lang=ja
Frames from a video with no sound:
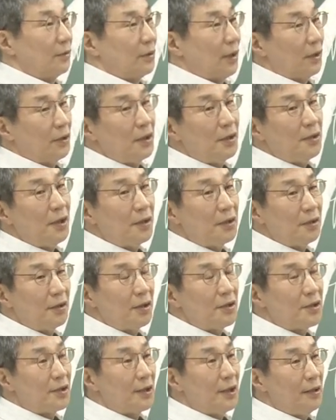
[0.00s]
宛先
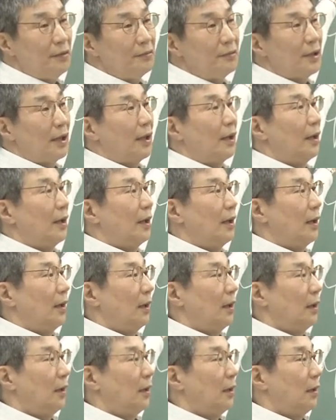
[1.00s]
が違うんだから、
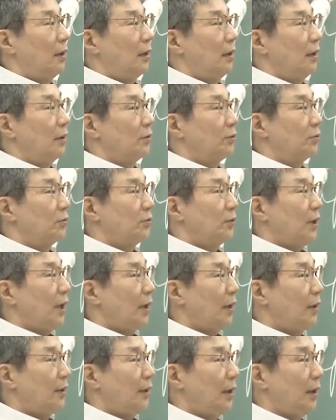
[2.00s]
その
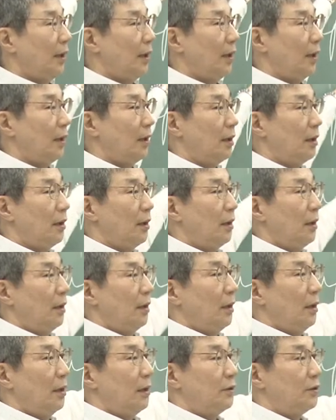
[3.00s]
中で
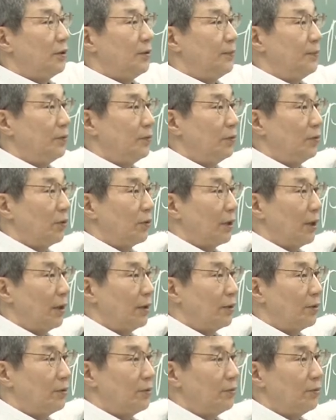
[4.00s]
自分の
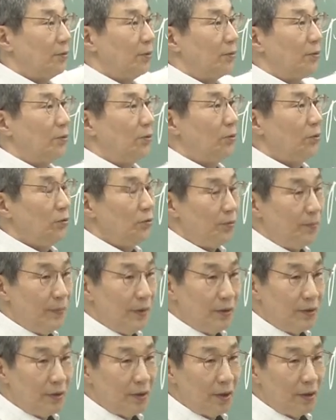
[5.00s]
研究をどう意
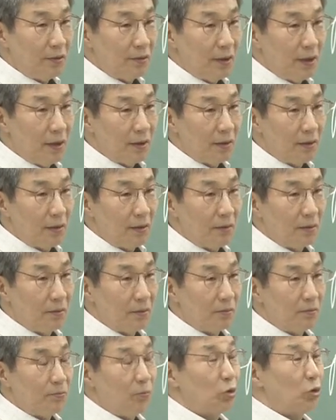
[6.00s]
味づけるか、
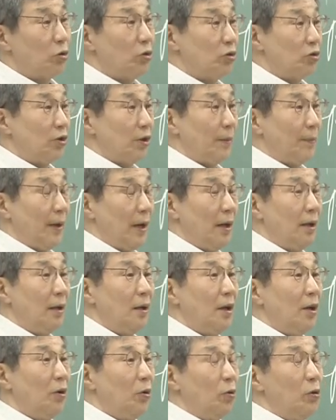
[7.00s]
もっと言えば
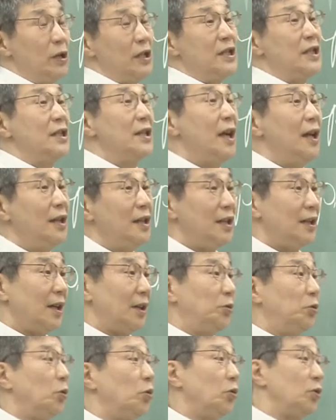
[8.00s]
オリジナリティ
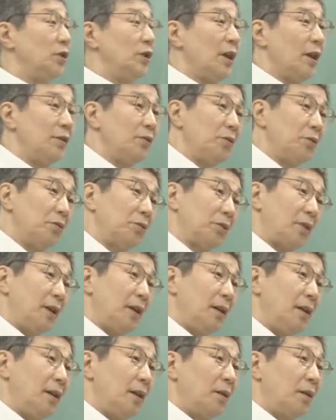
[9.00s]
がどこにあるよとか、